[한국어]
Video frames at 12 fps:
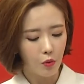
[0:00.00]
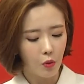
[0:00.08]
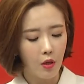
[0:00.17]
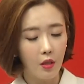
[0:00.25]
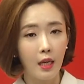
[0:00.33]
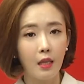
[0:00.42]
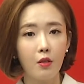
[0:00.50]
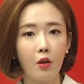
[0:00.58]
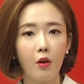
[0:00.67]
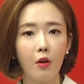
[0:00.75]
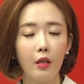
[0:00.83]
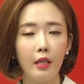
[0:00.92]
소녀상
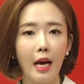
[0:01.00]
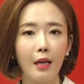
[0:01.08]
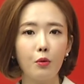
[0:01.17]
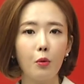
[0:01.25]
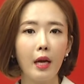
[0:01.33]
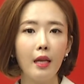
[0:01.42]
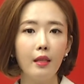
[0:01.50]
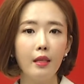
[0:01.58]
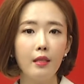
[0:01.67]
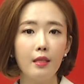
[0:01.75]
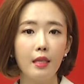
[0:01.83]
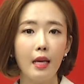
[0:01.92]
철거를
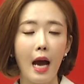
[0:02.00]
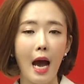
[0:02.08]
약속했는지